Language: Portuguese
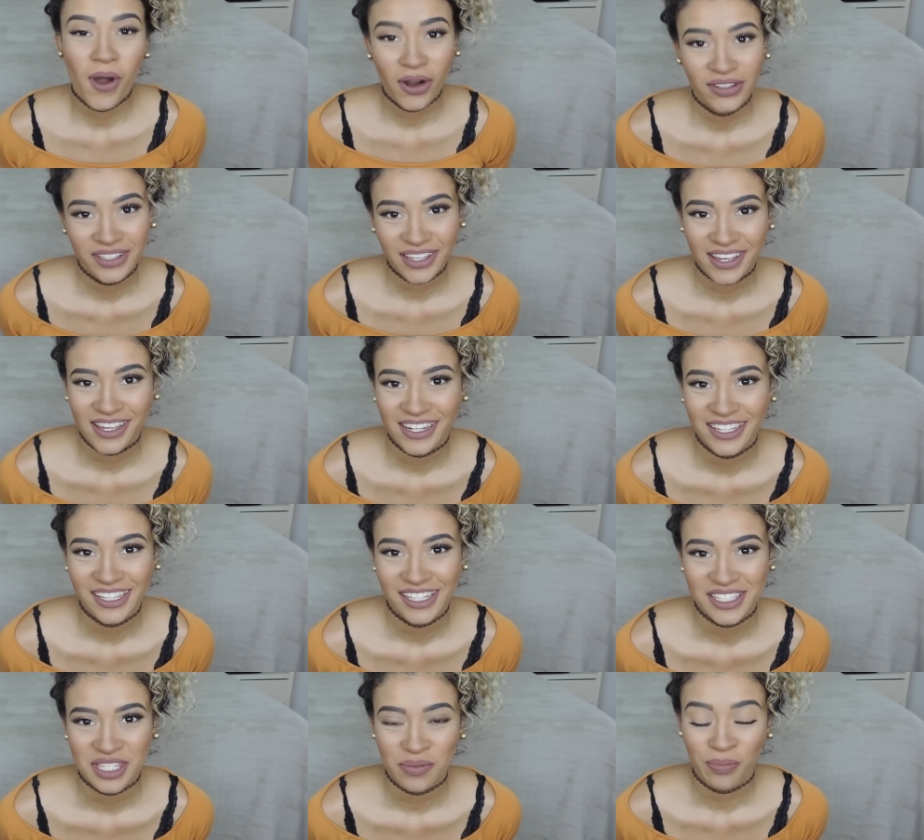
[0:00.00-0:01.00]
Bom,
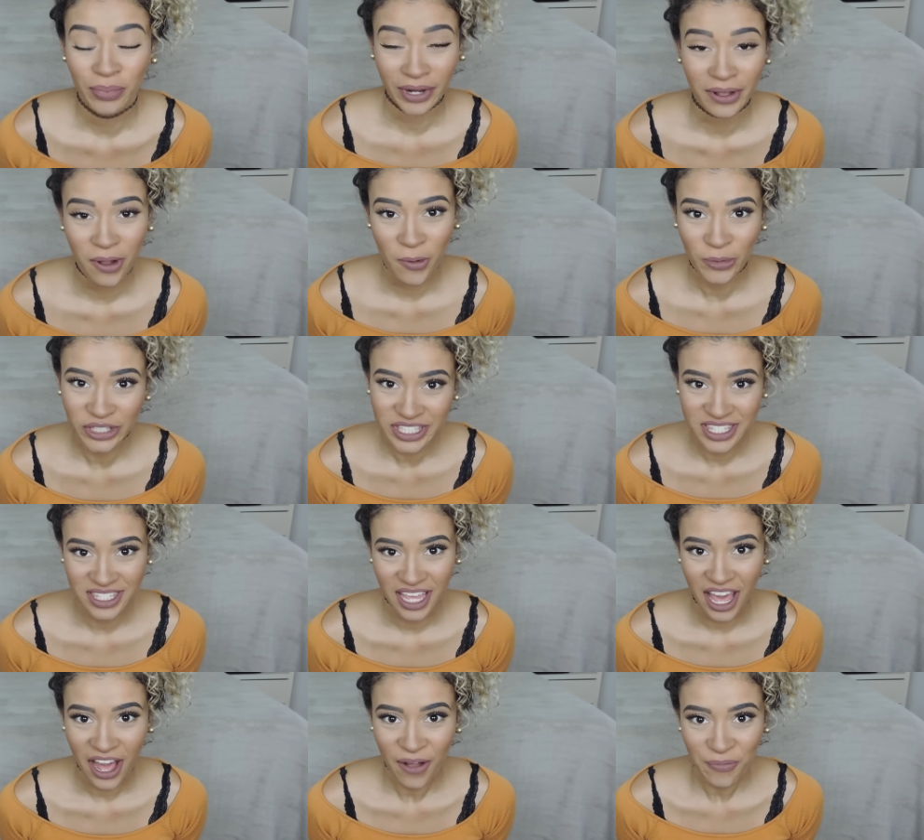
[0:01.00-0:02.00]
negrinhas, para
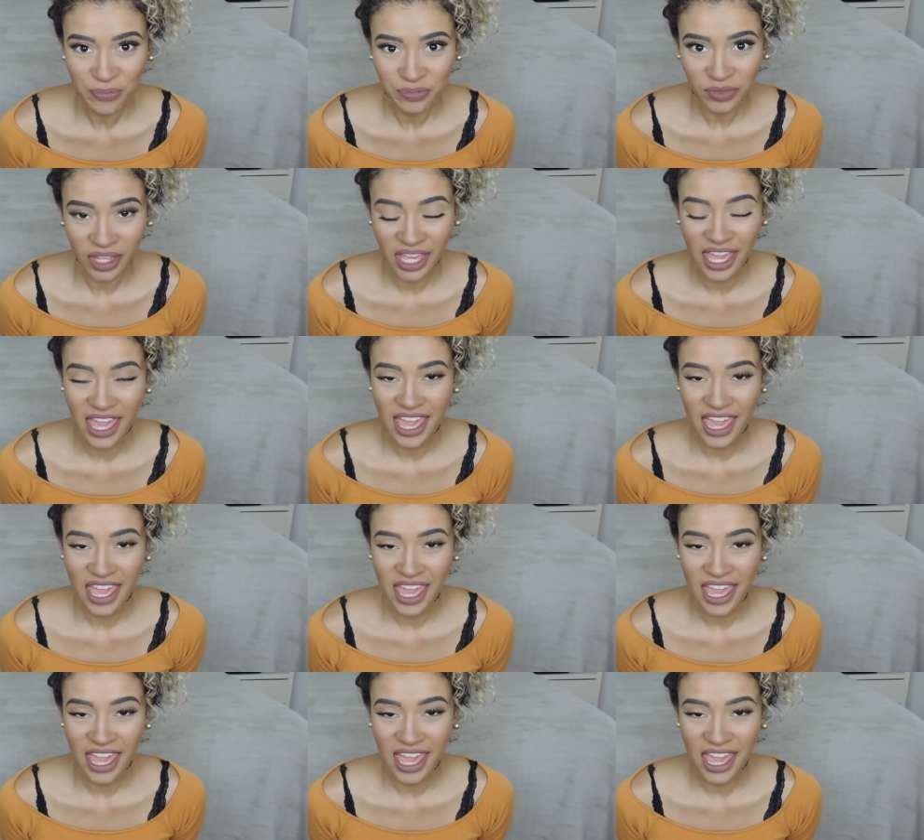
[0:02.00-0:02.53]
começar,